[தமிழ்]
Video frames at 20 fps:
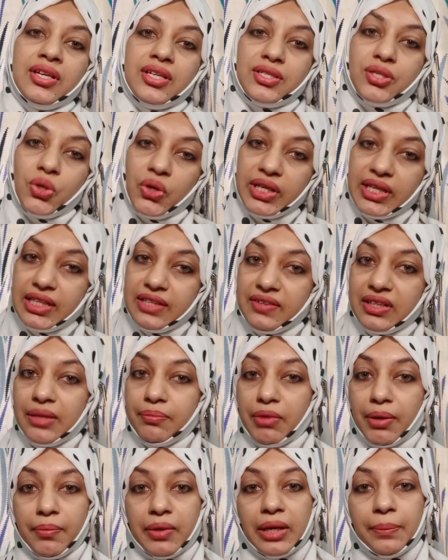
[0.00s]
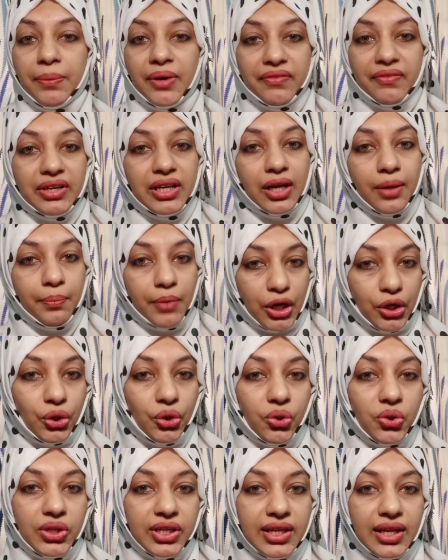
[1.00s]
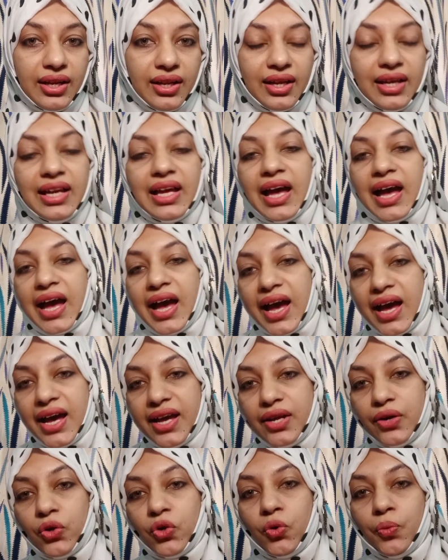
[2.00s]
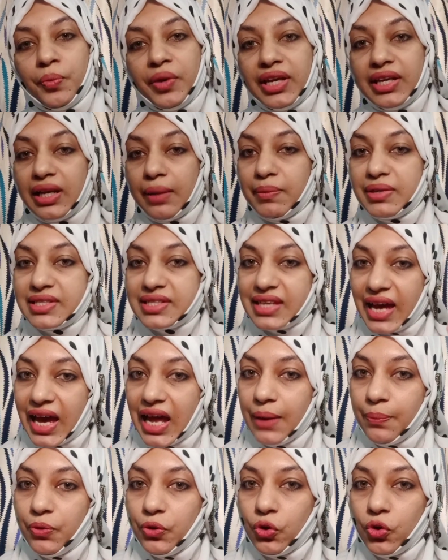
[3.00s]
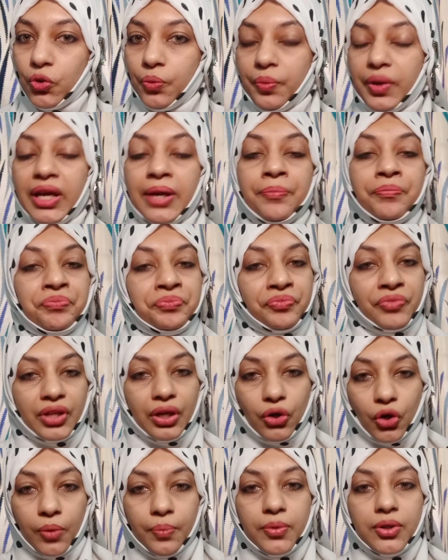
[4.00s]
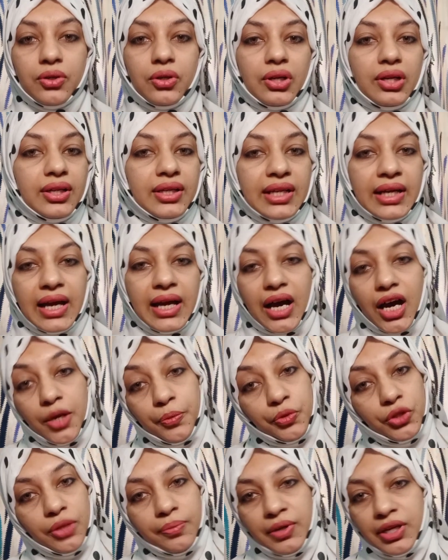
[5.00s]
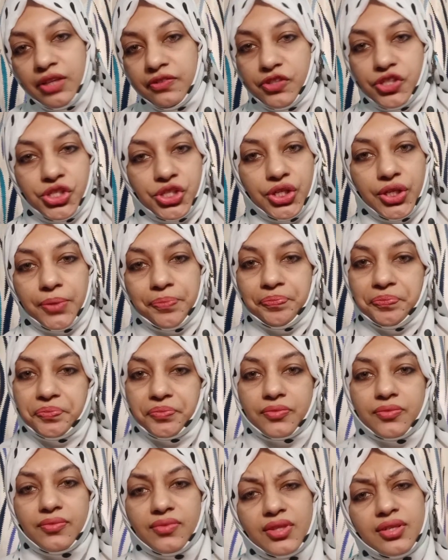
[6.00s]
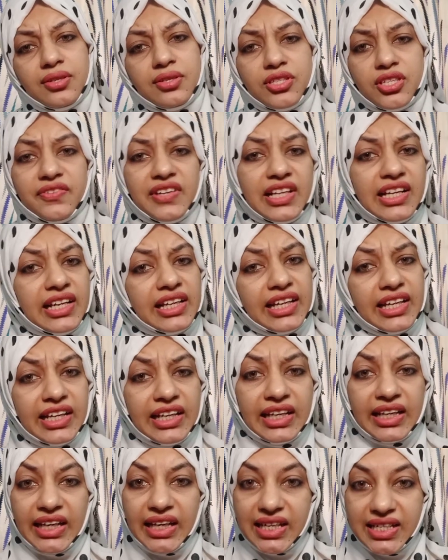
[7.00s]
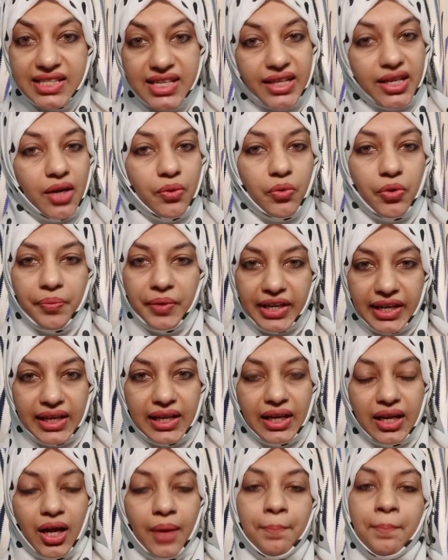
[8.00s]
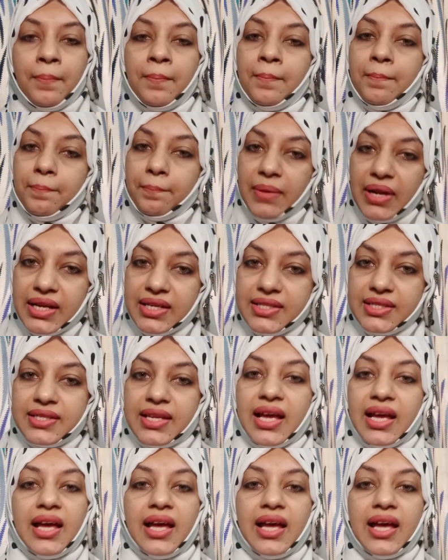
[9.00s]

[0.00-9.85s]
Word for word: ஸோ இது வந்து மெமரி பவருக்கு மட்டும் இல்லை ஹேருக்குமே நம்ம ஸ்கேல்புக்குமே ரொம்ப ஒரு அற்புதமான விஷயம் ஸோ கீரை நீங்கள் இன்டேக்காகவும் எடுக்கலாம் ப்ளஸ்